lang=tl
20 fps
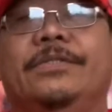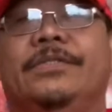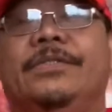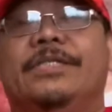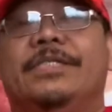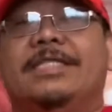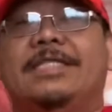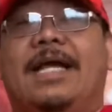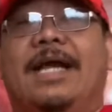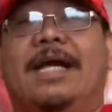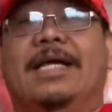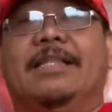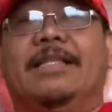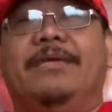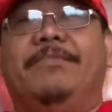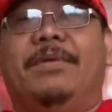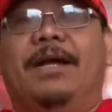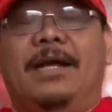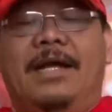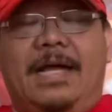sa
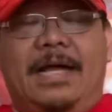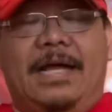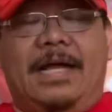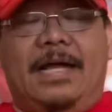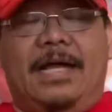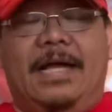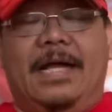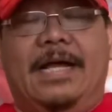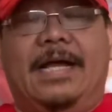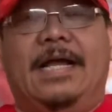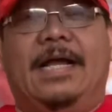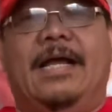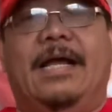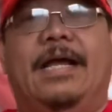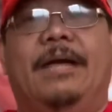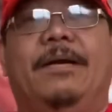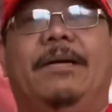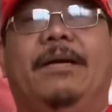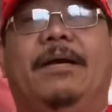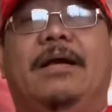ating mga
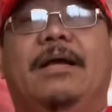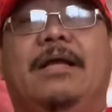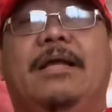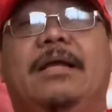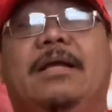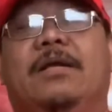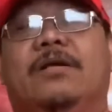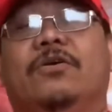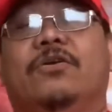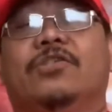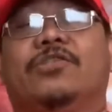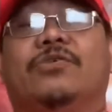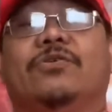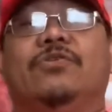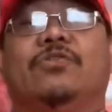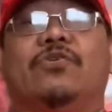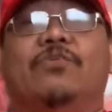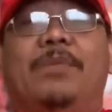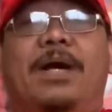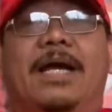gustong
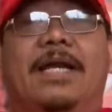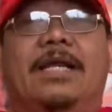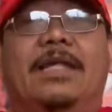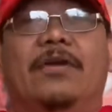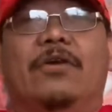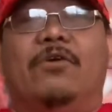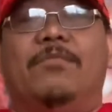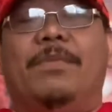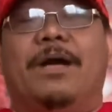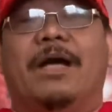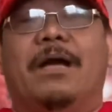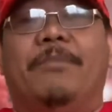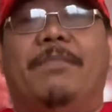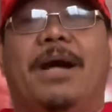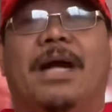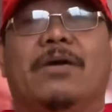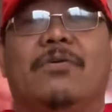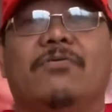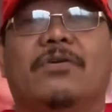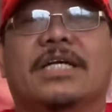sumali o mga
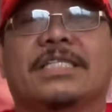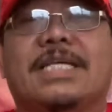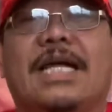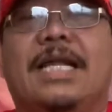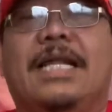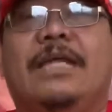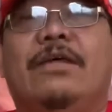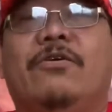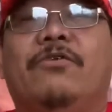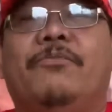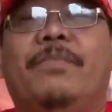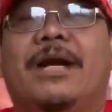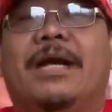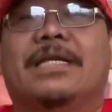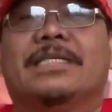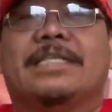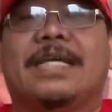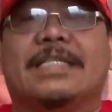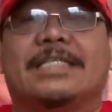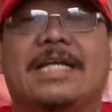bagong kasali o
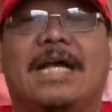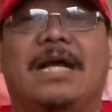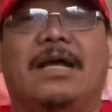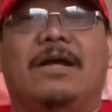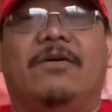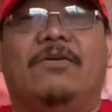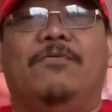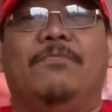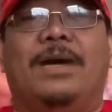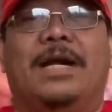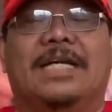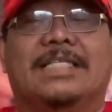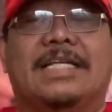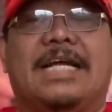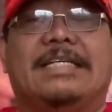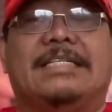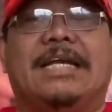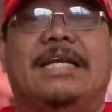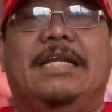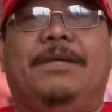mga sasa o mga
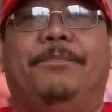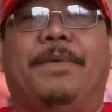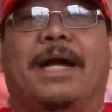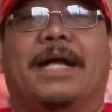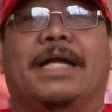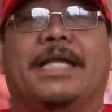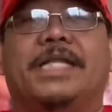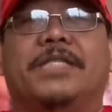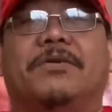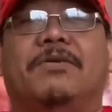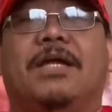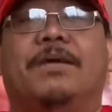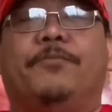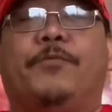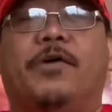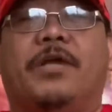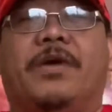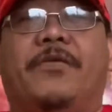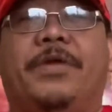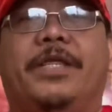sasali pa. Ganito lang po
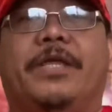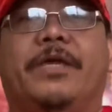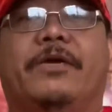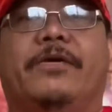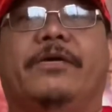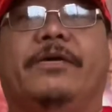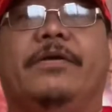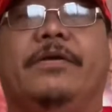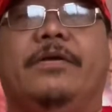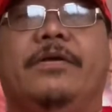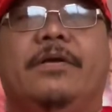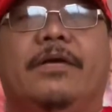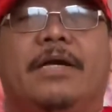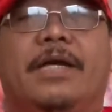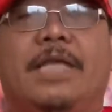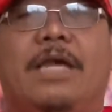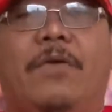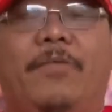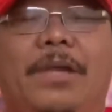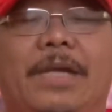ang gawin nyo.
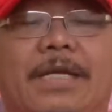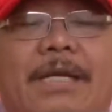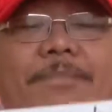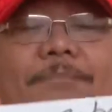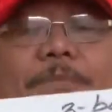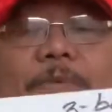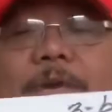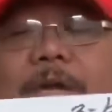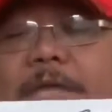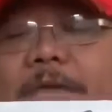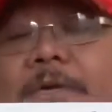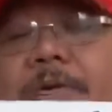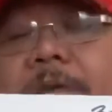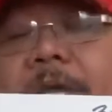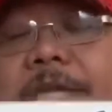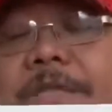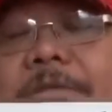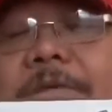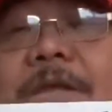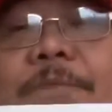Kaya welcome po kayo.
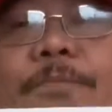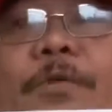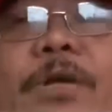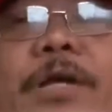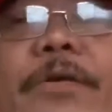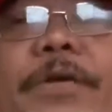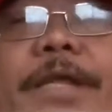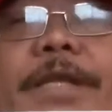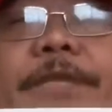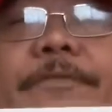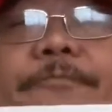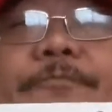Ganito lang po ang gawin.